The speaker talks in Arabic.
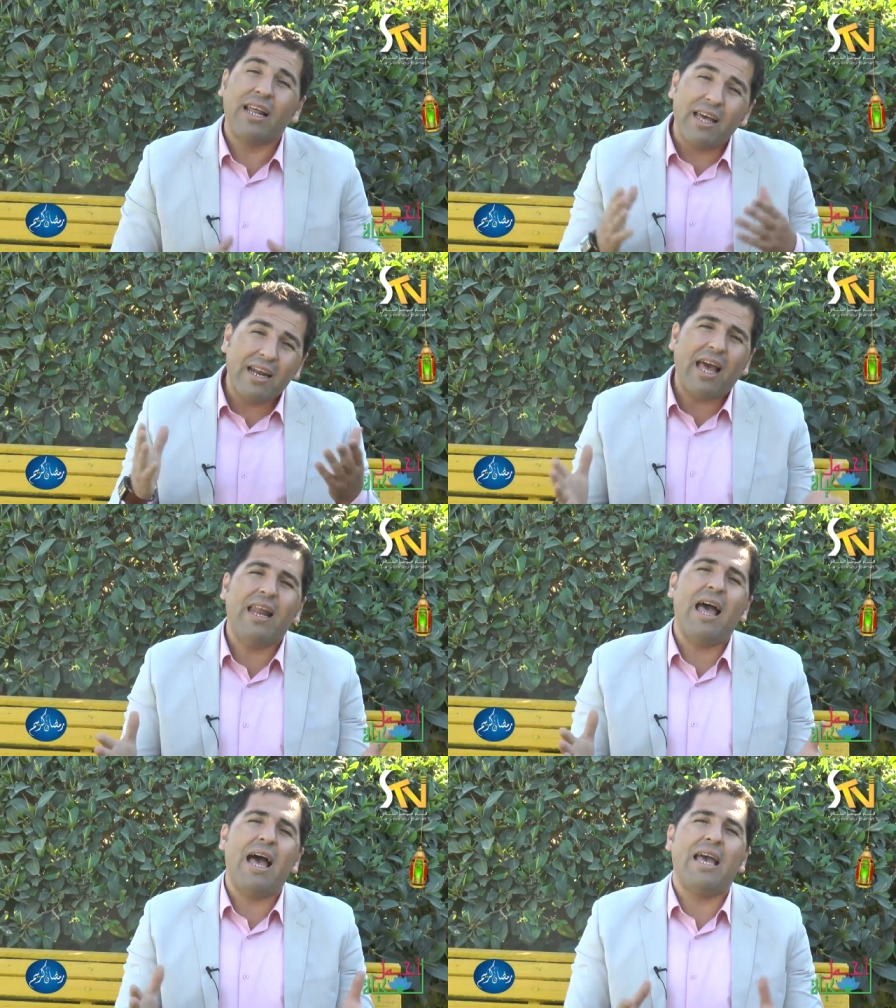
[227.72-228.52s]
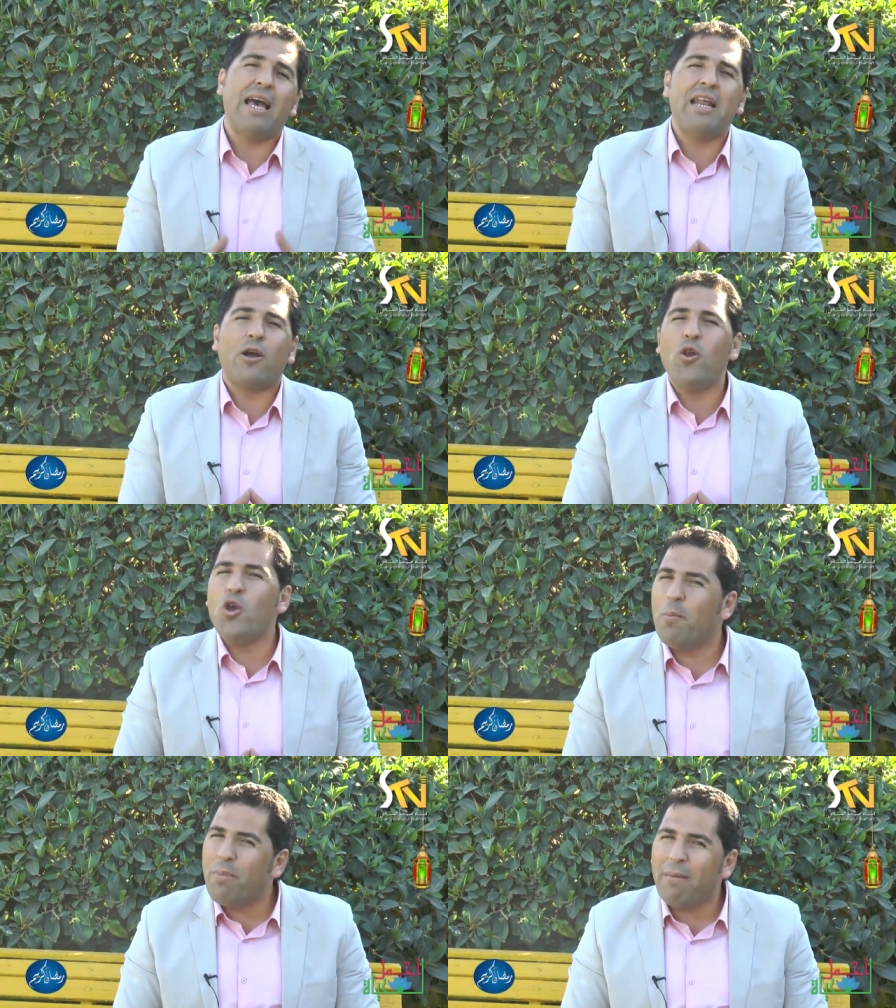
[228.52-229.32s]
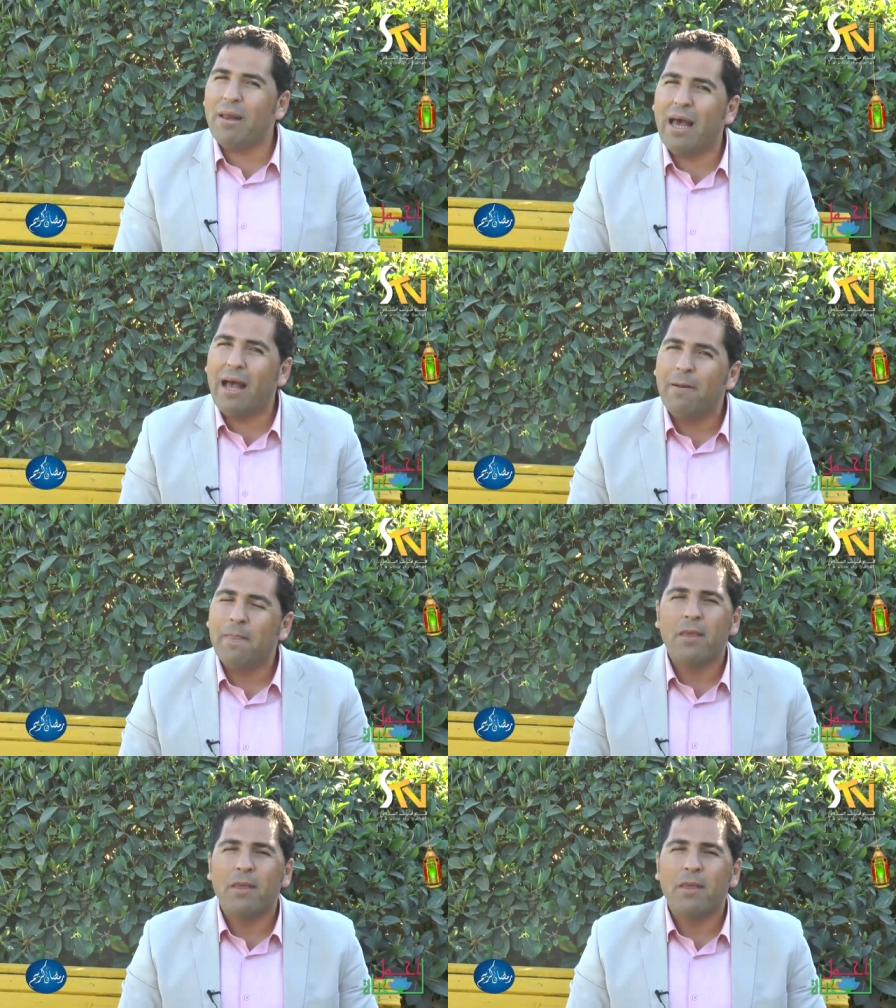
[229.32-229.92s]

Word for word: الرحلة هاي أنا كل يوم بعملها